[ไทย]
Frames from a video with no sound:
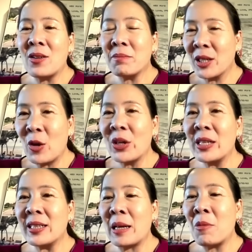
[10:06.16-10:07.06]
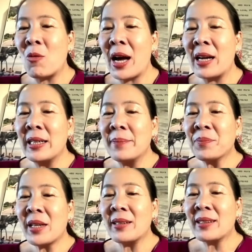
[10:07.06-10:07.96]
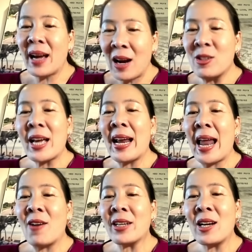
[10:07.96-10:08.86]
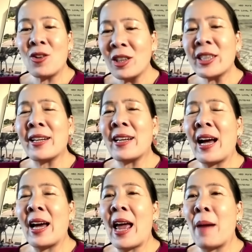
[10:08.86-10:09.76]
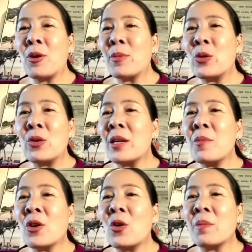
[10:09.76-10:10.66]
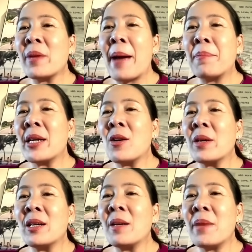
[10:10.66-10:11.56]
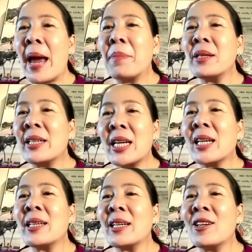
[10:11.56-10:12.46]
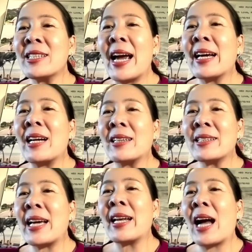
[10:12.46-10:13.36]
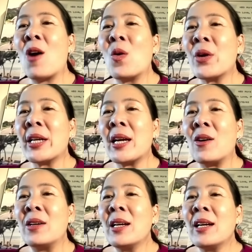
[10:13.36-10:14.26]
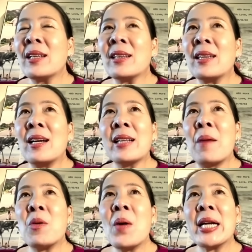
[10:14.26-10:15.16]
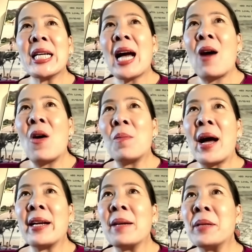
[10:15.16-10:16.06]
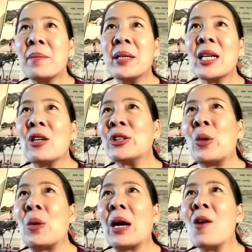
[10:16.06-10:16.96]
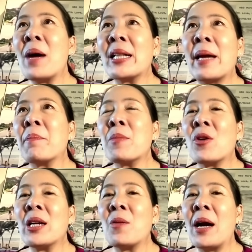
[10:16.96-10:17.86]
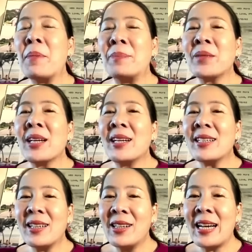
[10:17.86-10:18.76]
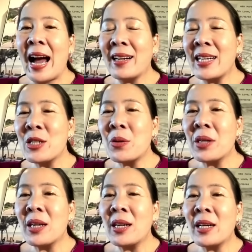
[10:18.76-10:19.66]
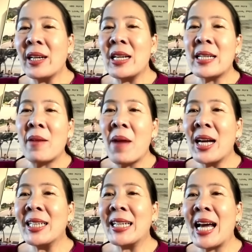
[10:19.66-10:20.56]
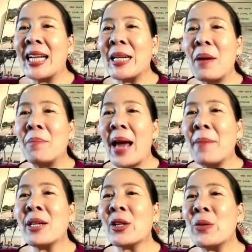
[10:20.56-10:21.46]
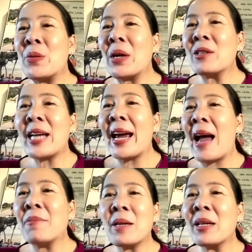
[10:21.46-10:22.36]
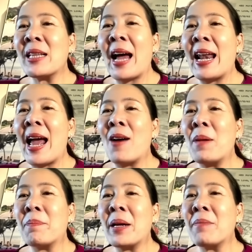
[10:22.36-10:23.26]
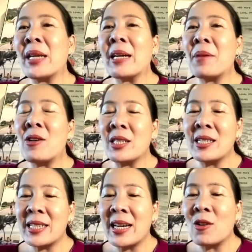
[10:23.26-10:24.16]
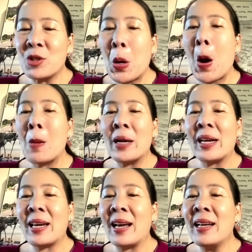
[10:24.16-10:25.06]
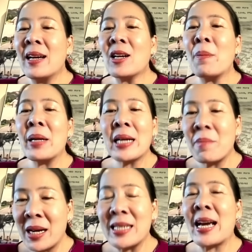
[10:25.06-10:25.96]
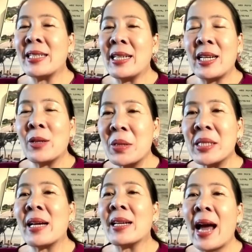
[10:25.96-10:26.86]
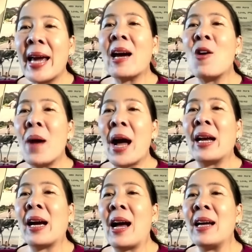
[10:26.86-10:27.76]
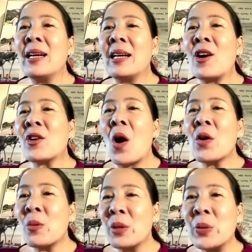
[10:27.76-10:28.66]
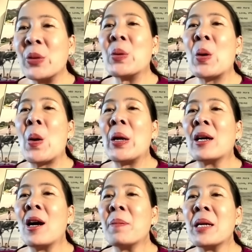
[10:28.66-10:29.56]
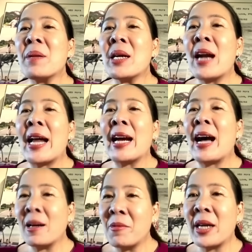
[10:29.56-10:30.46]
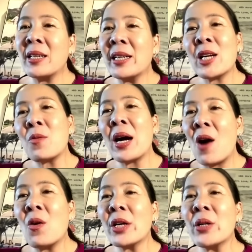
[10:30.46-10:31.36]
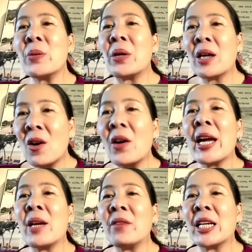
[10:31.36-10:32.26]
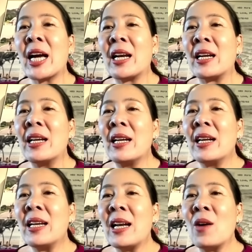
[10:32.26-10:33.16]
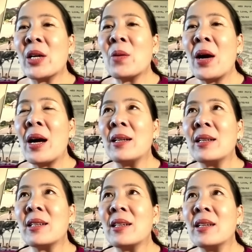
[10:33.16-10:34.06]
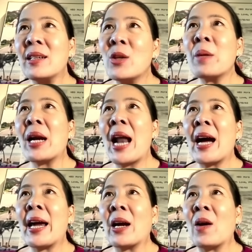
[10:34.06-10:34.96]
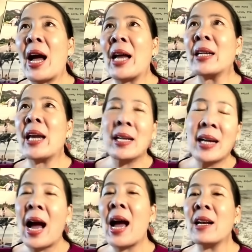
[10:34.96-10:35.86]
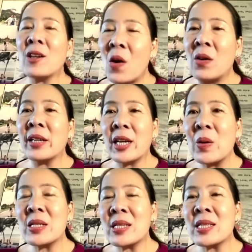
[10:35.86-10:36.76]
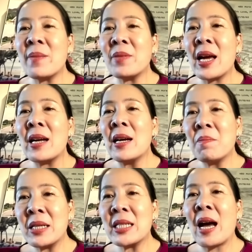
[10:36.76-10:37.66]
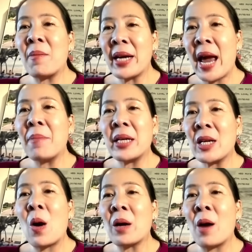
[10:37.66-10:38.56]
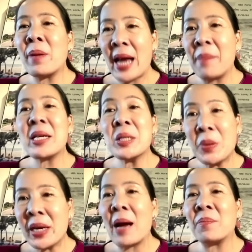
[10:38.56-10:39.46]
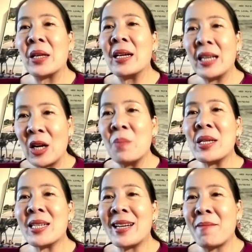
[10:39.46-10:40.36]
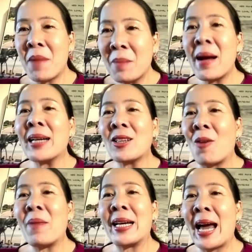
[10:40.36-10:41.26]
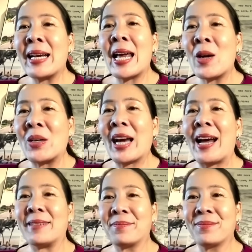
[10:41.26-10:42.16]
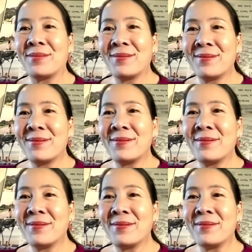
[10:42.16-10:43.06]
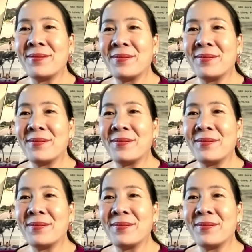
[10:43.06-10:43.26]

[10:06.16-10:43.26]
เหมือนคนอื่น แต่บอกว่า ถ้าเราใช้แล้วเนี่ยเราก็ติดนะคะแอปโรบินฮูดนี่มรกตมีแอปเดียว ไม่เคยมีแอปอื่นอีกเลยก็ใช้ใช้แต่เขาคนเดียวตั้งแต่เมื่อวานที่ข่าวออกมาเนี่ยเพื่อนๆ ก็ส่งเข้ามาเต็มไปหมดเลยว่าแบบเอิร์ธรักที่สุดเลยดีใจมากเลยนะที่แบบแอปยังอยู่ เราใช้แอปนี้มานานแล้ว แบบเป็นมิตรกับเราจริงๆ เราชอบอะไรอย่างเงี้ย ก็เป็นกำลังใจจริงๆ ทุกเสียงที่ให้เข้ามานะคะ น้องๆโรบินฮูดทุกคน แล้วก็พี่ๆร้านค้ากับไรเดอร์คิดว่าเขาก็อยู่แล้วก็ก็เห็นเหมือนกัน แล้วเราคิดว่าเออด้วยพลังแห่งการเห็นค่าของอีโคซิสเต็มเนี้ยมันจะทำให้แอปอันนี้ของเราเป็นแอปที่สวยงามแล้วก็มีเสน่ห์มากๆ ต่อไปได้แน่นอนค่ะ ครับในตอนต้นคุณม